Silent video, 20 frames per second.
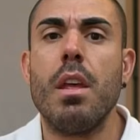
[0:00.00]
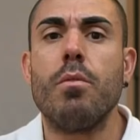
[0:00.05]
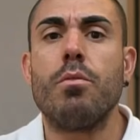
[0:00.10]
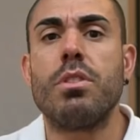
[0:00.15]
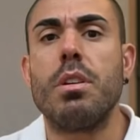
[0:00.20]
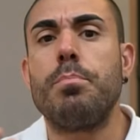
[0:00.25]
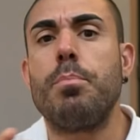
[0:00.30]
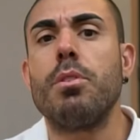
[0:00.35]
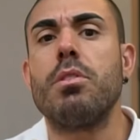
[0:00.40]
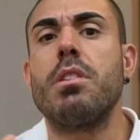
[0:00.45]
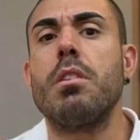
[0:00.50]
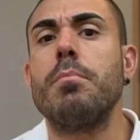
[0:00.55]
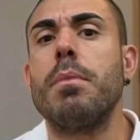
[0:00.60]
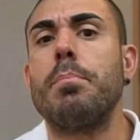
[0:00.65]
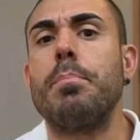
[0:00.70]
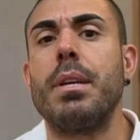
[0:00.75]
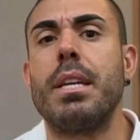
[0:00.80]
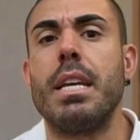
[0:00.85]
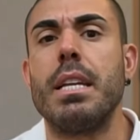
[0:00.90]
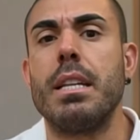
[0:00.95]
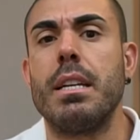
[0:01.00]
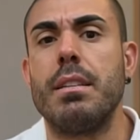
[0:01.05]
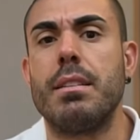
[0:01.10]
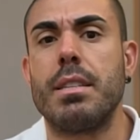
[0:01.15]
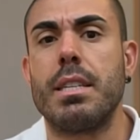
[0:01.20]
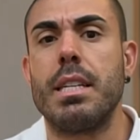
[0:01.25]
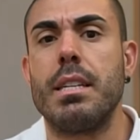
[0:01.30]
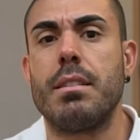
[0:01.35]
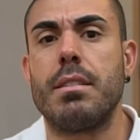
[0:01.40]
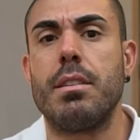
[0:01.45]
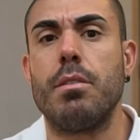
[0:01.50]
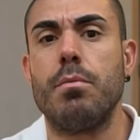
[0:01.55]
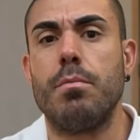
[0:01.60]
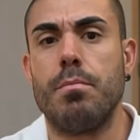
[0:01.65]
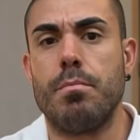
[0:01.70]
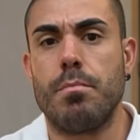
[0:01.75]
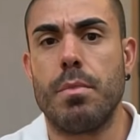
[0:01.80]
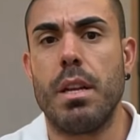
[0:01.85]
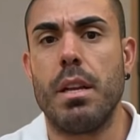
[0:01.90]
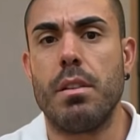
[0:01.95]
você pode ter uma pequena excreção
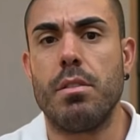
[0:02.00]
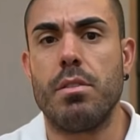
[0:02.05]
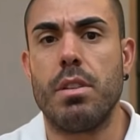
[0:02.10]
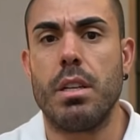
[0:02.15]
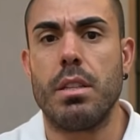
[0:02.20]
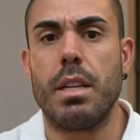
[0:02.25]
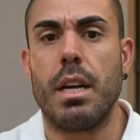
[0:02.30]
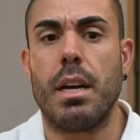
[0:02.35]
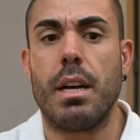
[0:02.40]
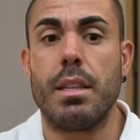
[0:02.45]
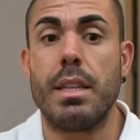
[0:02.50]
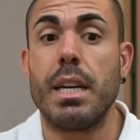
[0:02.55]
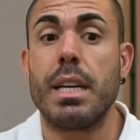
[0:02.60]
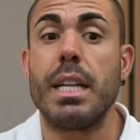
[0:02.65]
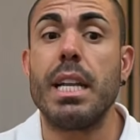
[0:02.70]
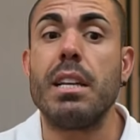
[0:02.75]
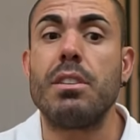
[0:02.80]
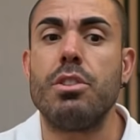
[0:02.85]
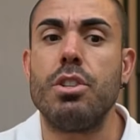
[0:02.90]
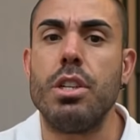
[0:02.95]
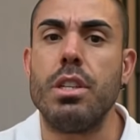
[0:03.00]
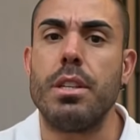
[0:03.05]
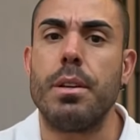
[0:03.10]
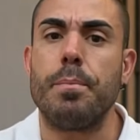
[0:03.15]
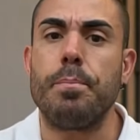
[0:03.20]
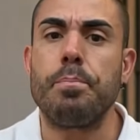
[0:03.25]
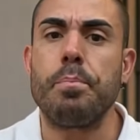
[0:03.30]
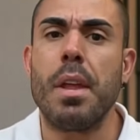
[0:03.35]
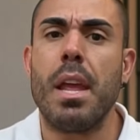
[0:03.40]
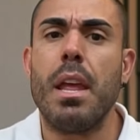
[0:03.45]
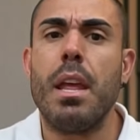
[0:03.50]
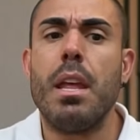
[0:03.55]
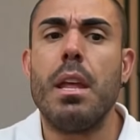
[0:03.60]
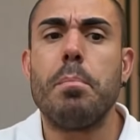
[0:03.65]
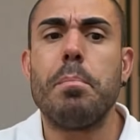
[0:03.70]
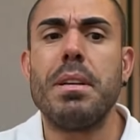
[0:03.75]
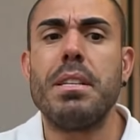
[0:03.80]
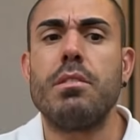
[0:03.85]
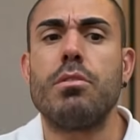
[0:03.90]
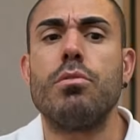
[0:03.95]
né, da, da creatina.
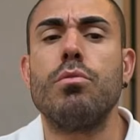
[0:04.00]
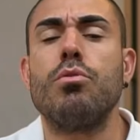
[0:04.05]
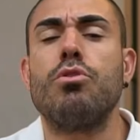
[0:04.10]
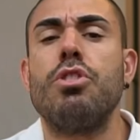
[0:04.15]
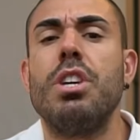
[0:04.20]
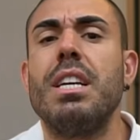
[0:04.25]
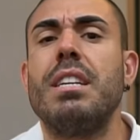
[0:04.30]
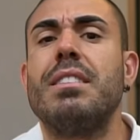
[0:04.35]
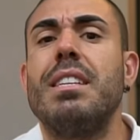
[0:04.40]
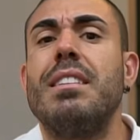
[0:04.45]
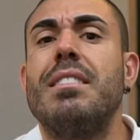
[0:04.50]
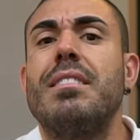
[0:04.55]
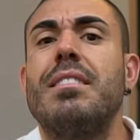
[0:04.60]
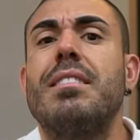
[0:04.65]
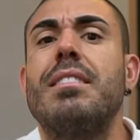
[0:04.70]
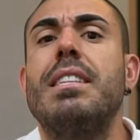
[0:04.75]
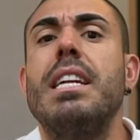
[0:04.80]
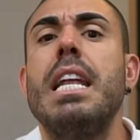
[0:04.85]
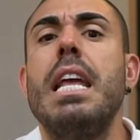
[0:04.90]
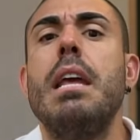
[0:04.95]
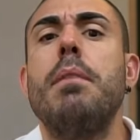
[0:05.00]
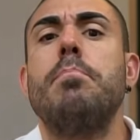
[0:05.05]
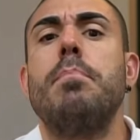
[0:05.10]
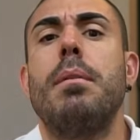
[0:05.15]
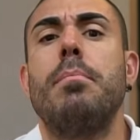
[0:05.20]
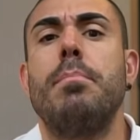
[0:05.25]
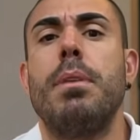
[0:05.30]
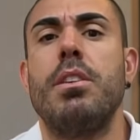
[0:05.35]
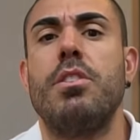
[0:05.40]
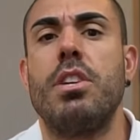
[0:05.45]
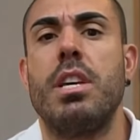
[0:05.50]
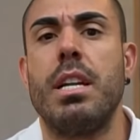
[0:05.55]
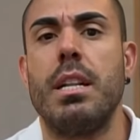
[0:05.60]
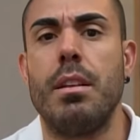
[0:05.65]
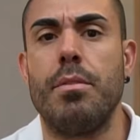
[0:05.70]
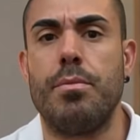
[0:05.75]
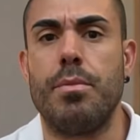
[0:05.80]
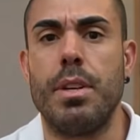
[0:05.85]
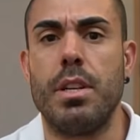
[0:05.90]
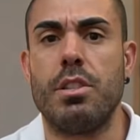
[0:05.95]
Mas isso não chega a ser extremamente
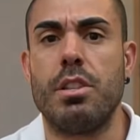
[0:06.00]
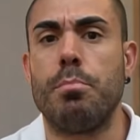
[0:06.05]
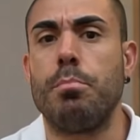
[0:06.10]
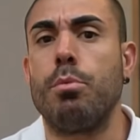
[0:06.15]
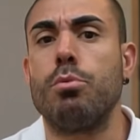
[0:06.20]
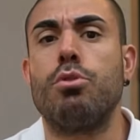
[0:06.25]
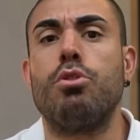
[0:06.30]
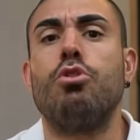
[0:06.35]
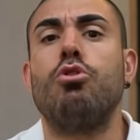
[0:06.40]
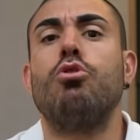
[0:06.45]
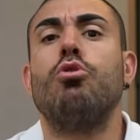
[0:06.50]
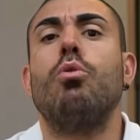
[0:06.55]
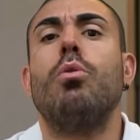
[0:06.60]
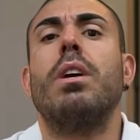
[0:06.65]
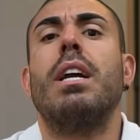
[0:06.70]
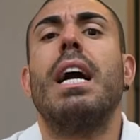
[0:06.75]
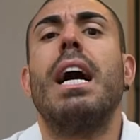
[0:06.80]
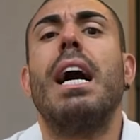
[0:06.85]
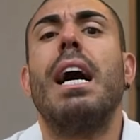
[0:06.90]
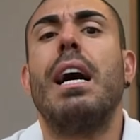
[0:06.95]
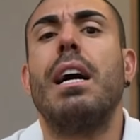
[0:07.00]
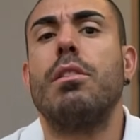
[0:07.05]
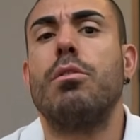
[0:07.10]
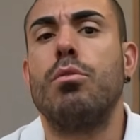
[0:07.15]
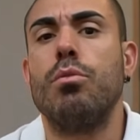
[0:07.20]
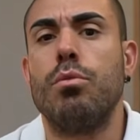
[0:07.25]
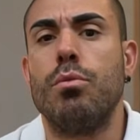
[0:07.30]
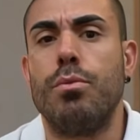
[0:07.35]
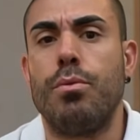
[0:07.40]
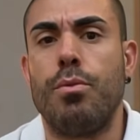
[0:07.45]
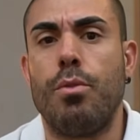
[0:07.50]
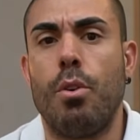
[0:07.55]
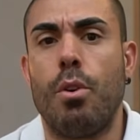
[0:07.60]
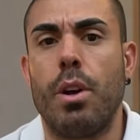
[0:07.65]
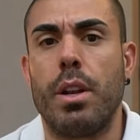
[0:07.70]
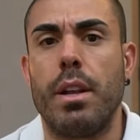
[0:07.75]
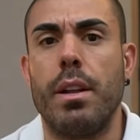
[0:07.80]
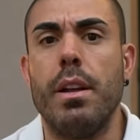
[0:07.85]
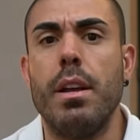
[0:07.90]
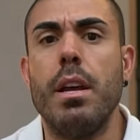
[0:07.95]
relevante a ponto de jogar tudo
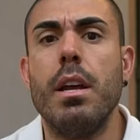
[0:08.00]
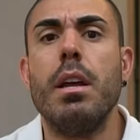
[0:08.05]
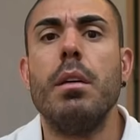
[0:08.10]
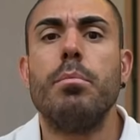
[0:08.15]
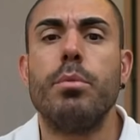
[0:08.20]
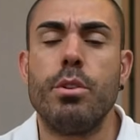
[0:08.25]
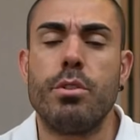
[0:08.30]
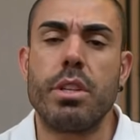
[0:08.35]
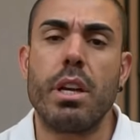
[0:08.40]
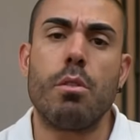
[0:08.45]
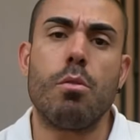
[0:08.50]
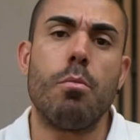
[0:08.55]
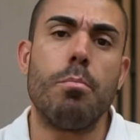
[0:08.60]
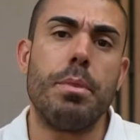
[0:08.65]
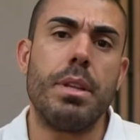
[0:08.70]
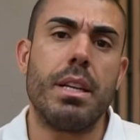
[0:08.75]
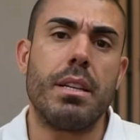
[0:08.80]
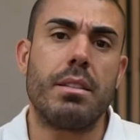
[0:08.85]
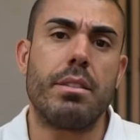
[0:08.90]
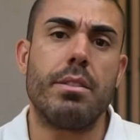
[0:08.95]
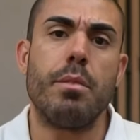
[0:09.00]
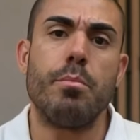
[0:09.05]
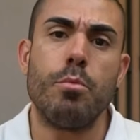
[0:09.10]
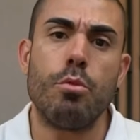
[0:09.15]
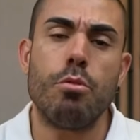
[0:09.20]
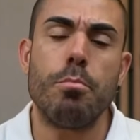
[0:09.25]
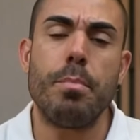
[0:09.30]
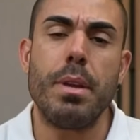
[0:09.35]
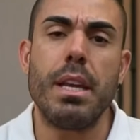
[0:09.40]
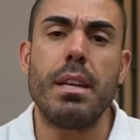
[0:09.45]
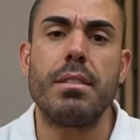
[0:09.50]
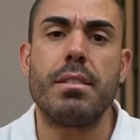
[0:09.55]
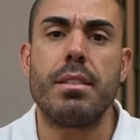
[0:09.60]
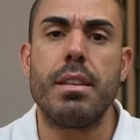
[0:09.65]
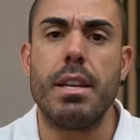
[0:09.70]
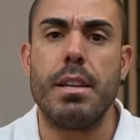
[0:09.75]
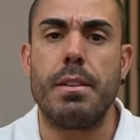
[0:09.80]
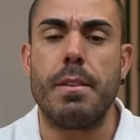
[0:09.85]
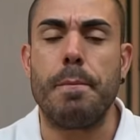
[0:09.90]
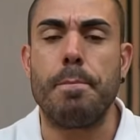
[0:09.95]
fora. Por isso que a combinação é muito bem
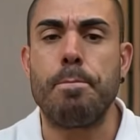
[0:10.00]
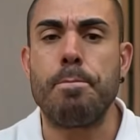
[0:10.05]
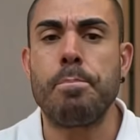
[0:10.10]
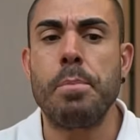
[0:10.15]
aceita.